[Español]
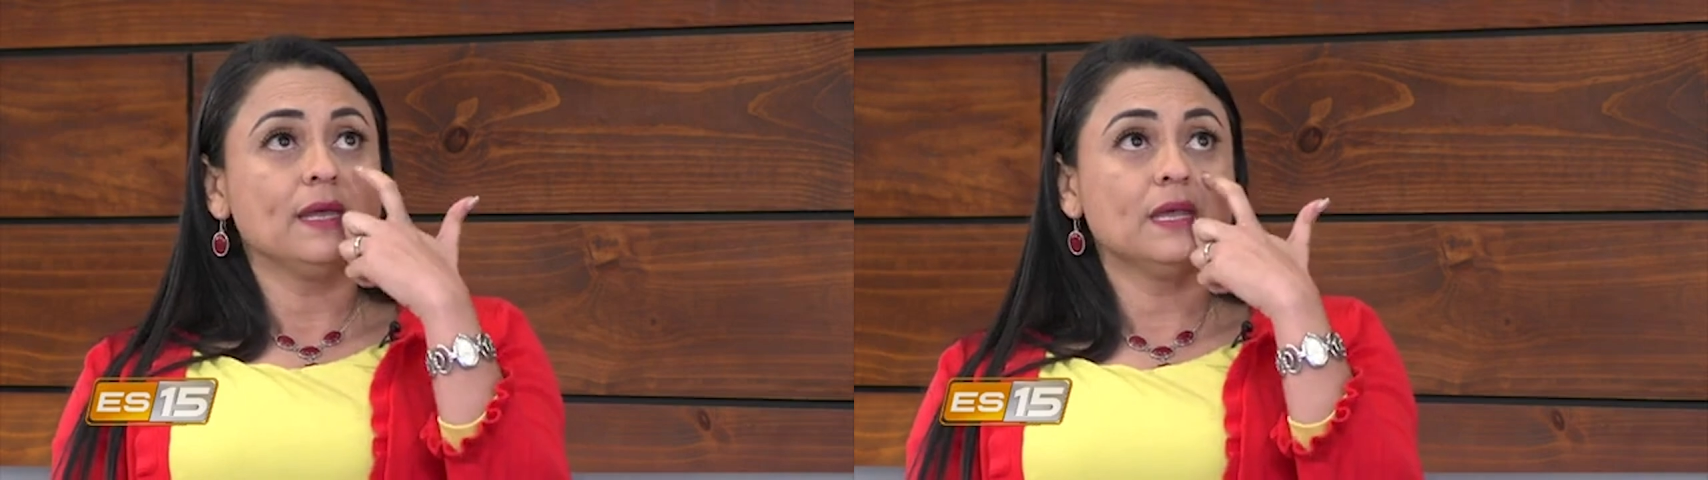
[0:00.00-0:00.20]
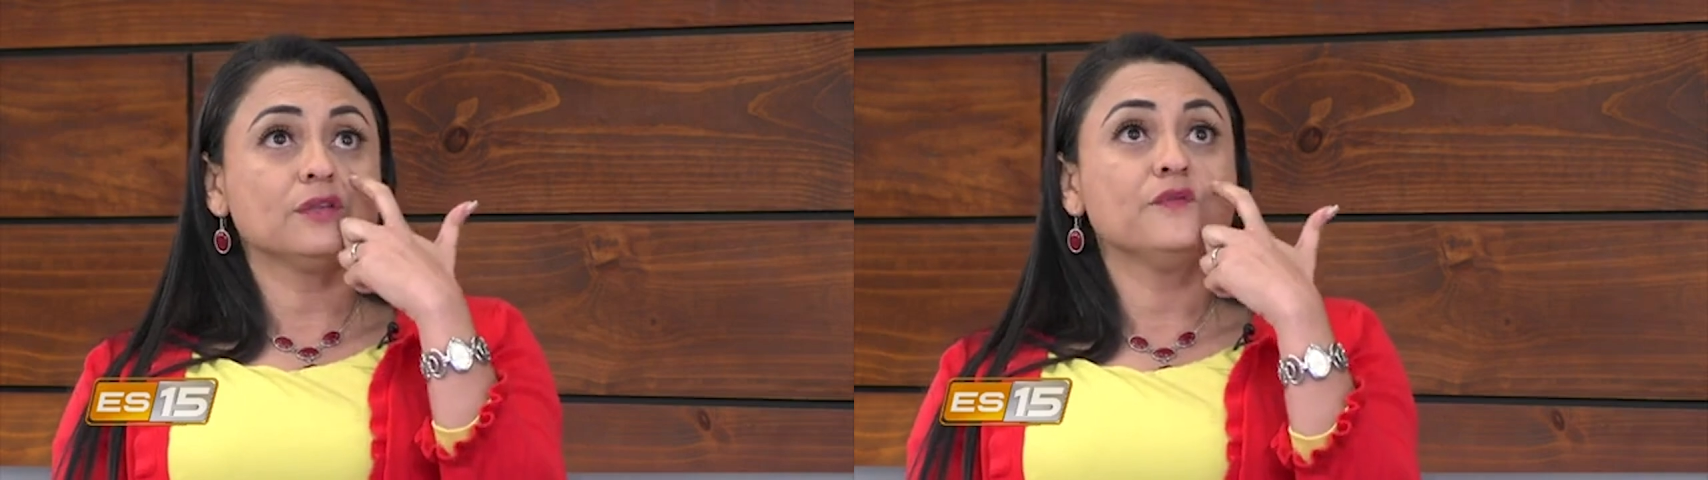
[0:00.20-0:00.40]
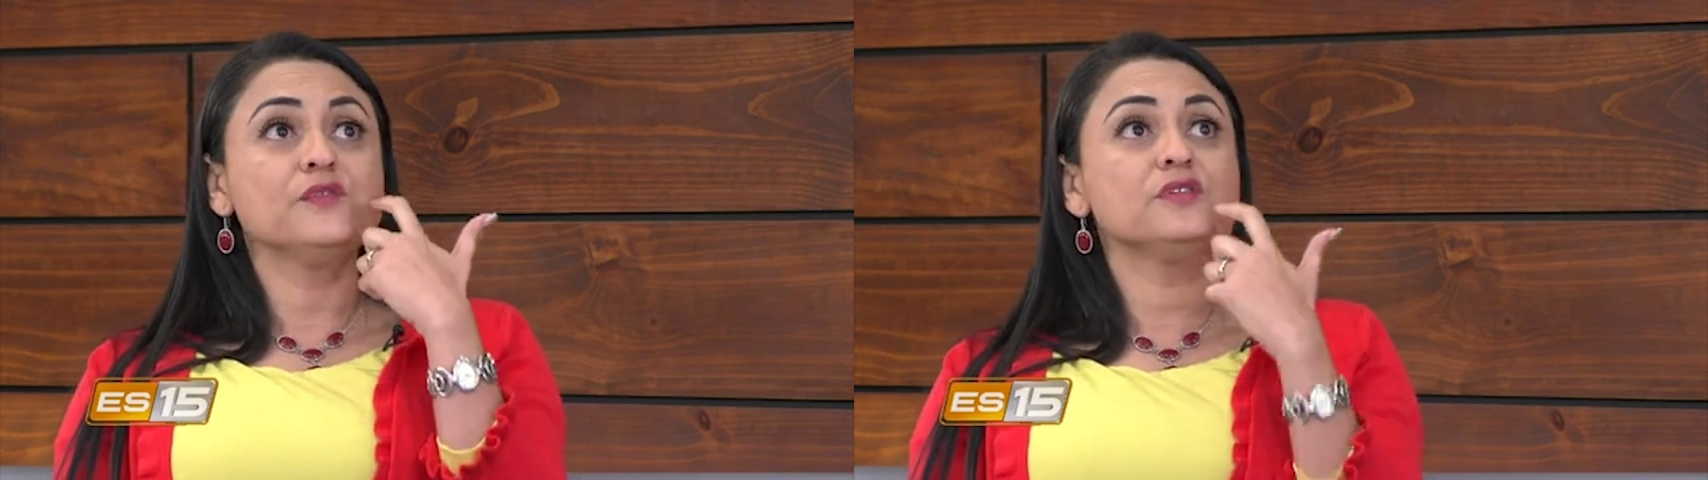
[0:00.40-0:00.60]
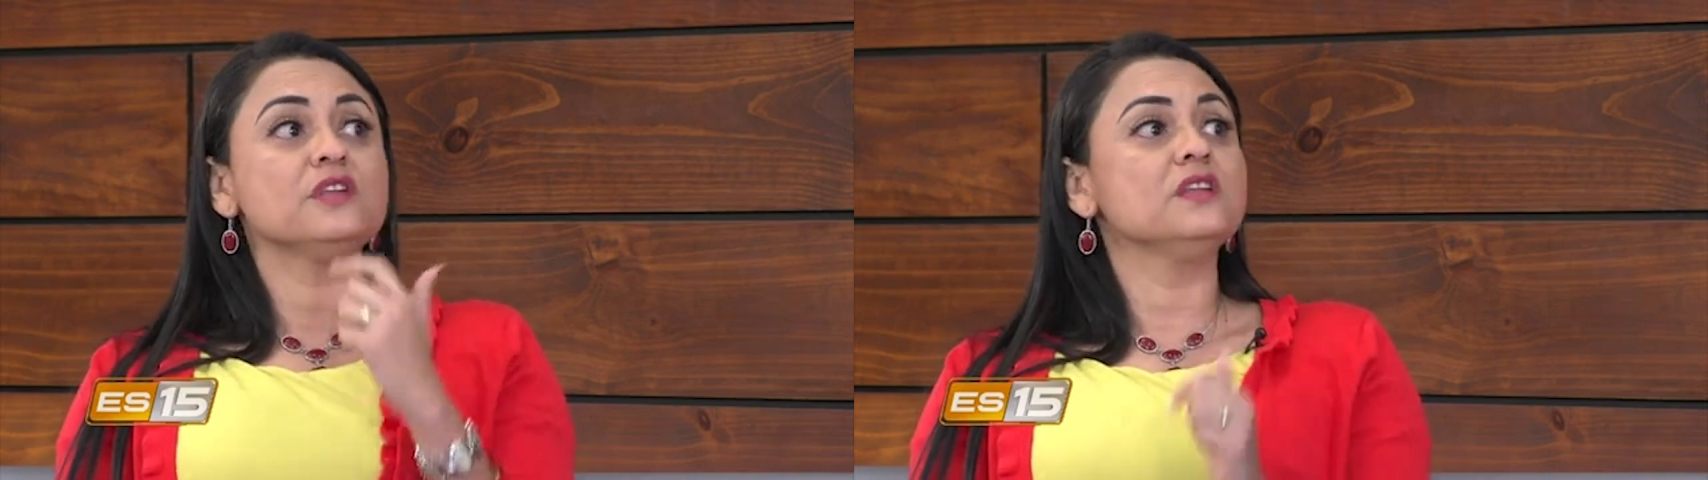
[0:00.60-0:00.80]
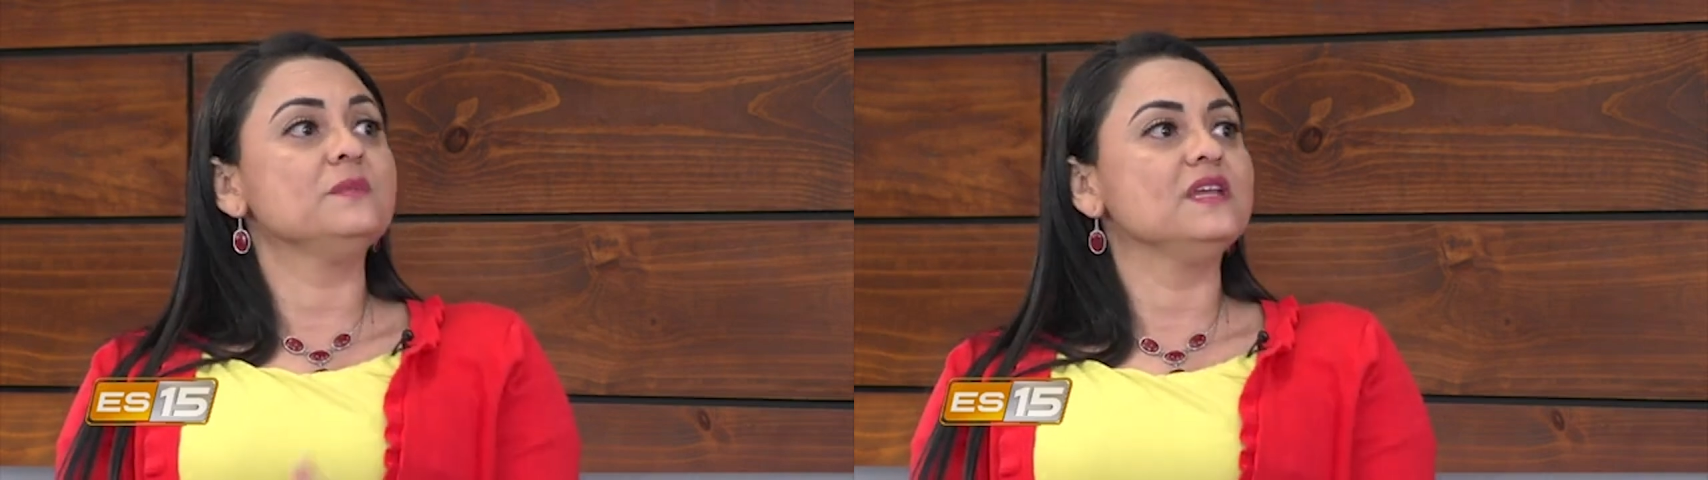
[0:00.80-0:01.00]
que son
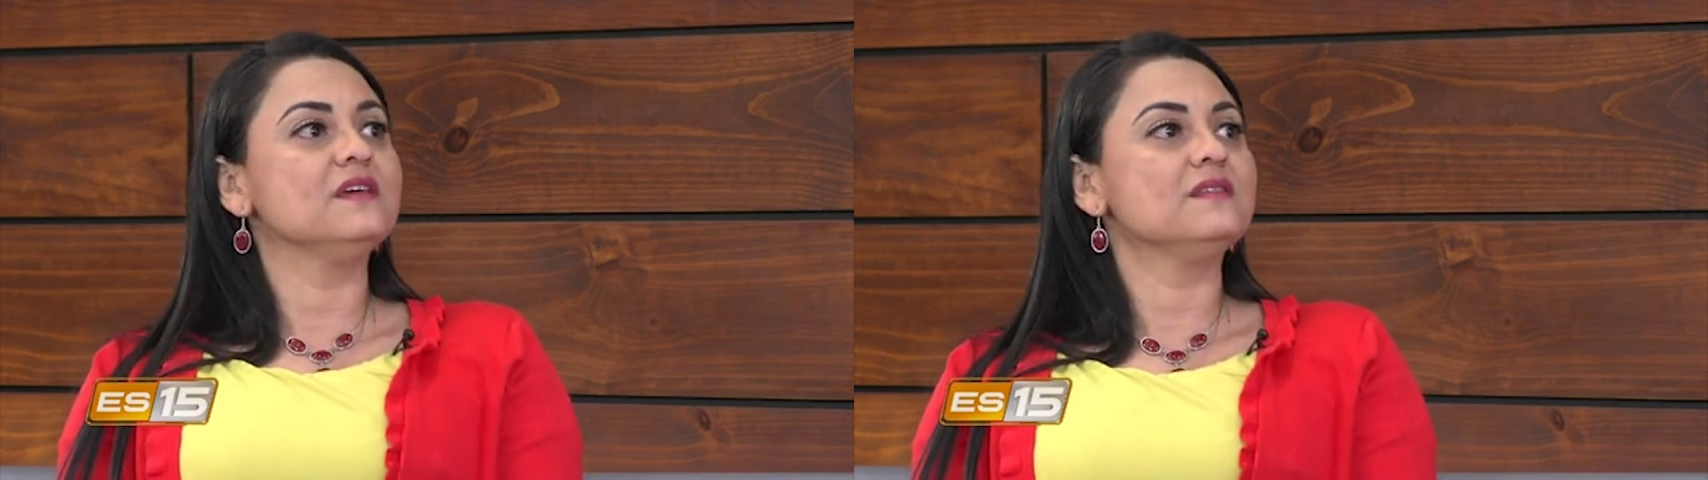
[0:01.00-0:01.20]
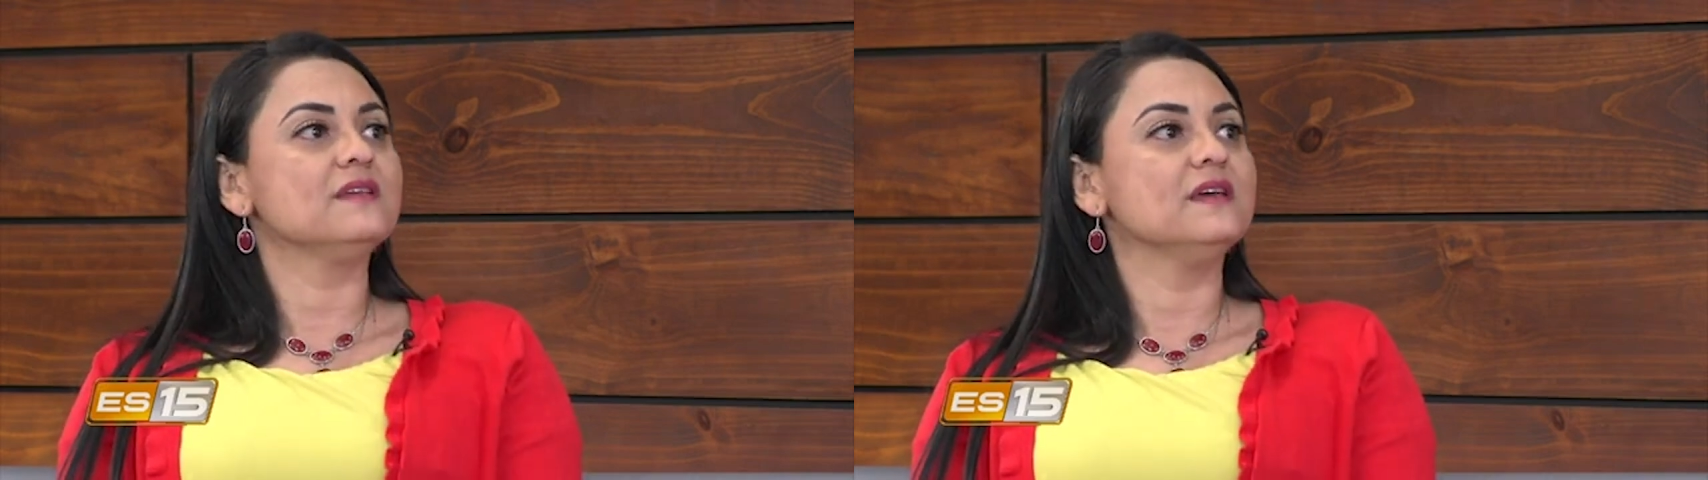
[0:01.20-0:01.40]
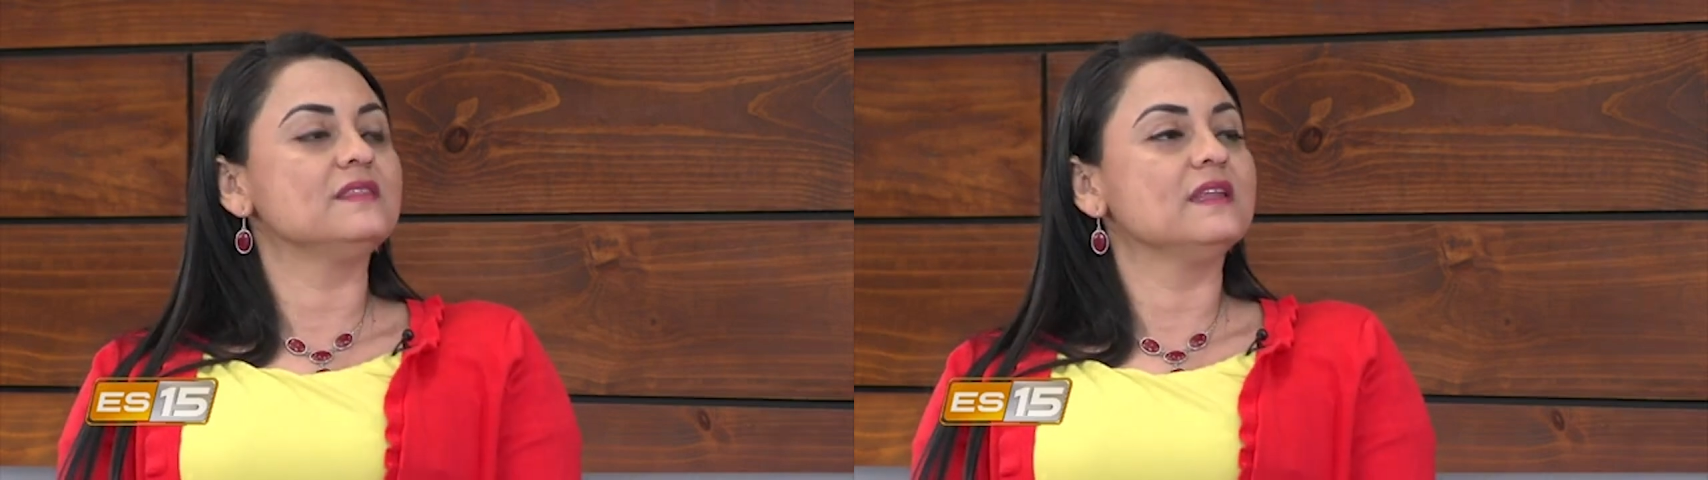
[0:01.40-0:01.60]
funciones mías eh,